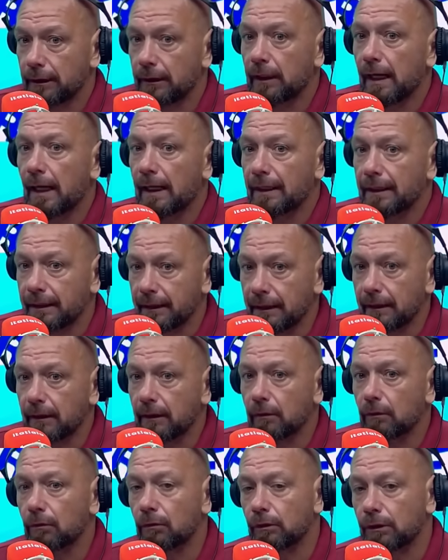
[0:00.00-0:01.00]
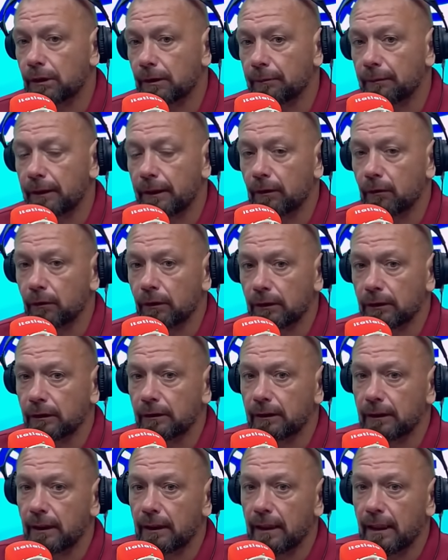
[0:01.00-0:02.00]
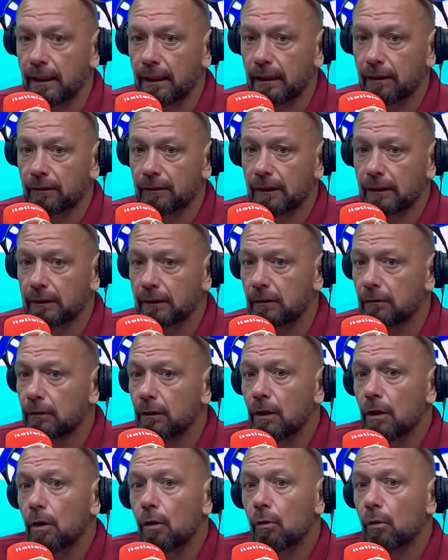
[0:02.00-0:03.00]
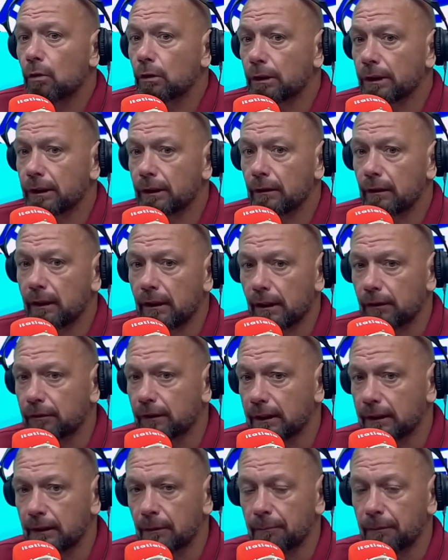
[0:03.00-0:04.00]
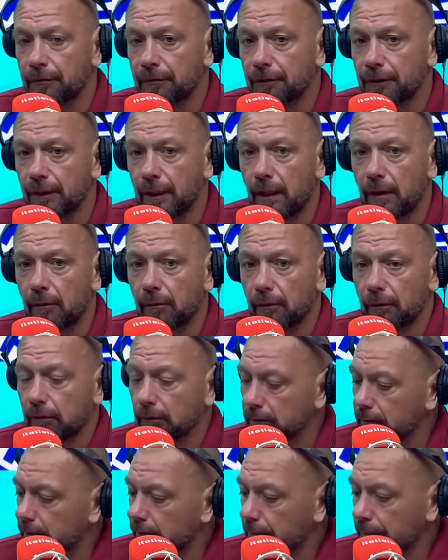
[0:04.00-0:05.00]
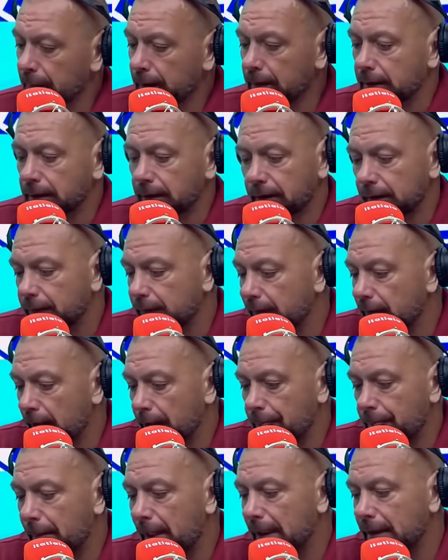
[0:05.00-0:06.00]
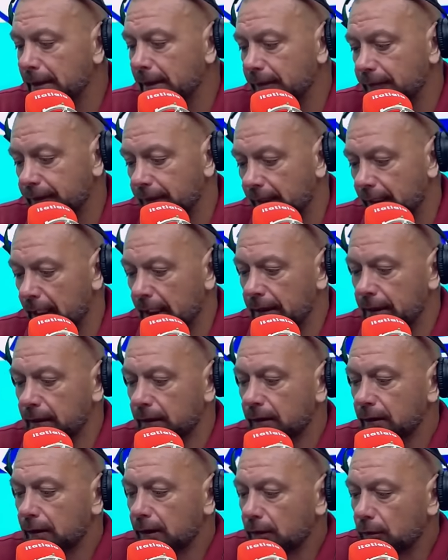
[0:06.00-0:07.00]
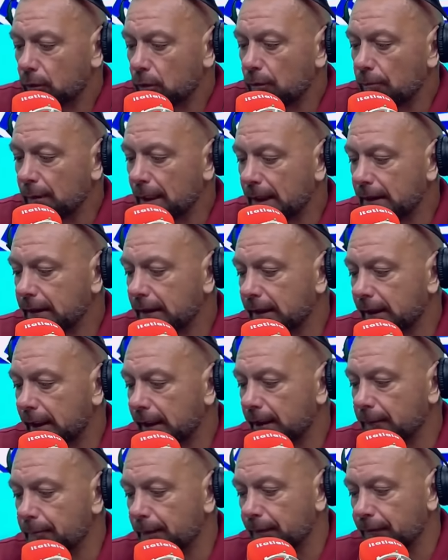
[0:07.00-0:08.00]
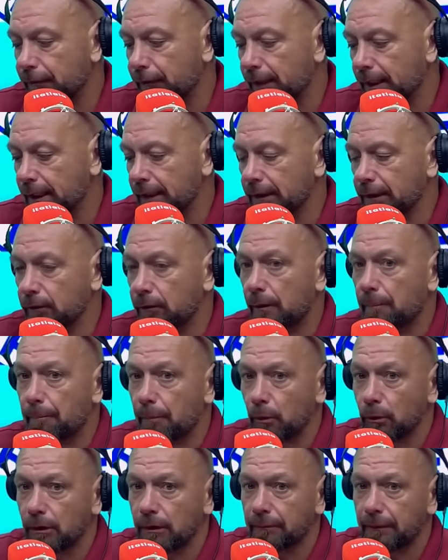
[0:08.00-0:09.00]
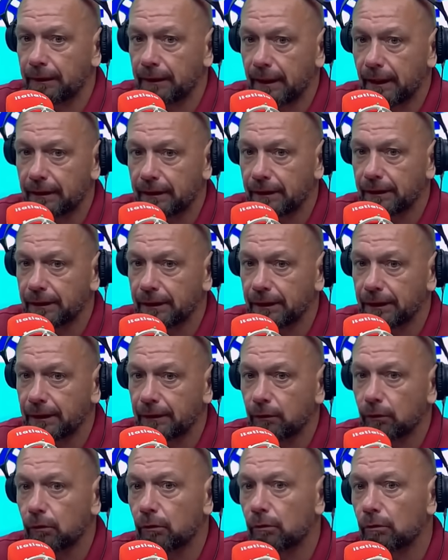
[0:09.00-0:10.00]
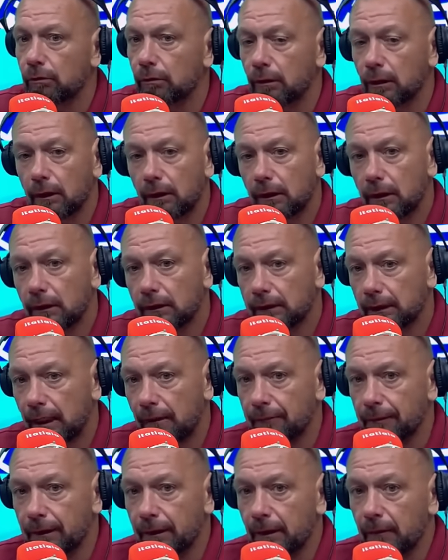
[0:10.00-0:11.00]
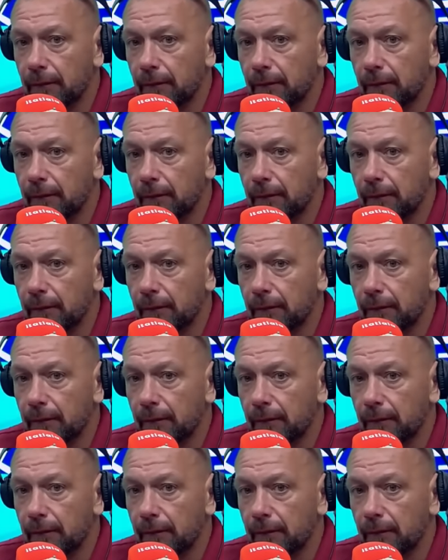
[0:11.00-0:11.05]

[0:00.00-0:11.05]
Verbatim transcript: E aí o time tem condição de ganhar a classificação. Conseguiu a classificação para a final? Pance, é página virada, começa daqui para frente com a possibilidade de título, com, sabe?